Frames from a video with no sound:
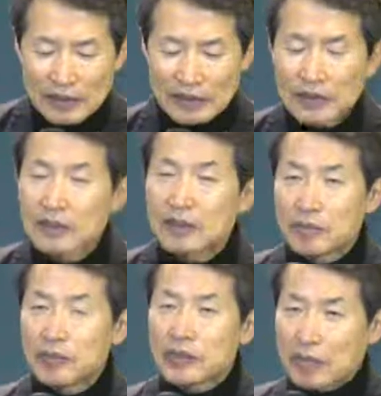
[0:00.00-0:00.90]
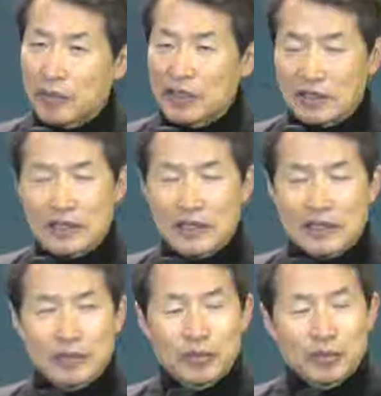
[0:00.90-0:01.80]
그래서 이걸 한번 가만히
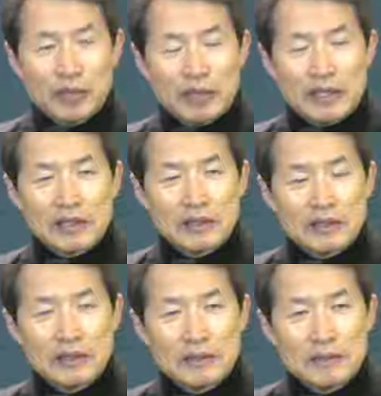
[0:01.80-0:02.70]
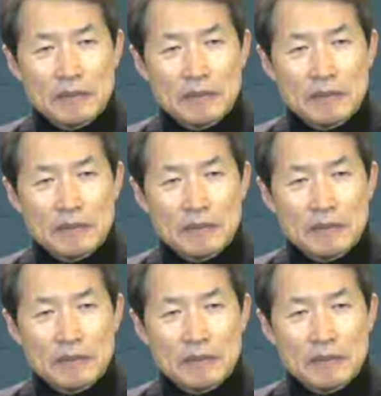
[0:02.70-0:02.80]
생각해 보면 말이죠.